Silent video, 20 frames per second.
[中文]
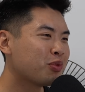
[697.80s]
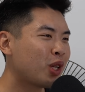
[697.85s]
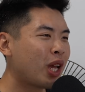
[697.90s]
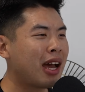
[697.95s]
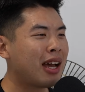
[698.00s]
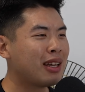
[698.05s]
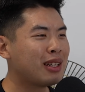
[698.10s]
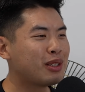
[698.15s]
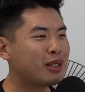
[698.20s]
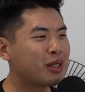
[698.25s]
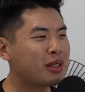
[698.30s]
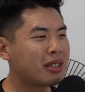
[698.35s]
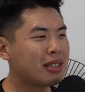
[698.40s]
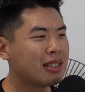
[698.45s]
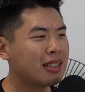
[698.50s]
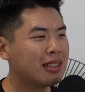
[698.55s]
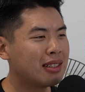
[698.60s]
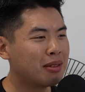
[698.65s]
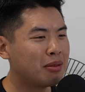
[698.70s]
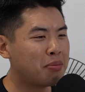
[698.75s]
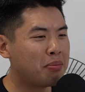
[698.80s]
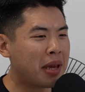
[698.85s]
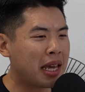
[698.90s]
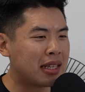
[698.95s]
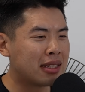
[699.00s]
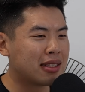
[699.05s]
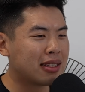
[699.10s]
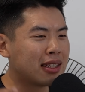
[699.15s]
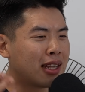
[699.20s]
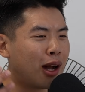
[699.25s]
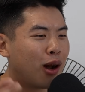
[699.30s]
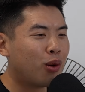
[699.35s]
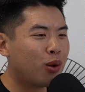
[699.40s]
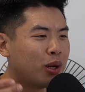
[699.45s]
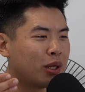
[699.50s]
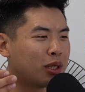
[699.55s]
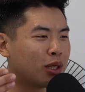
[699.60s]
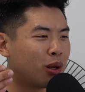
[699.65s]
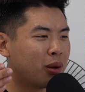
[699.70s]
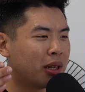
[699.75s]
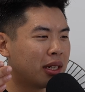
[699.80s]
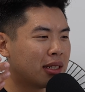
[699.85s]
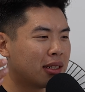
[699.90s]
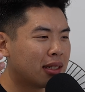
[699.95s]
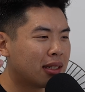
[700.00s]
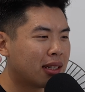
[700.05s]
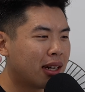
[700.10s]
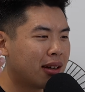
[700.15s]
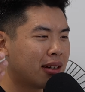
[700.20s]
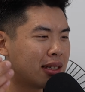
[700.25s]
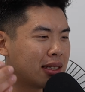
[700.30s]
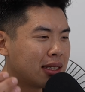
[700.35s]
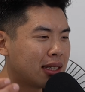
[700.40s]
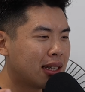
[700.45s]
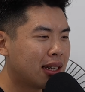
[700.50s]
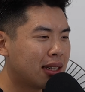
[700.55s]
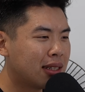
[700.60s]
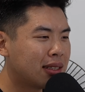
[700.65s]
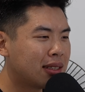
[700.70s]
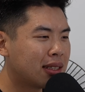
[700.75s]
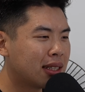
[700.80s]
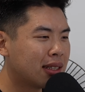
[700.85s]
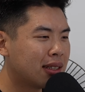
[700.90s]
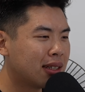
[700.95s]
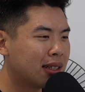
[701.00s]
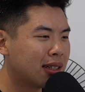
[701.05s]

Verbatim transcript: 对啊，就是每次讨论都会得到一些新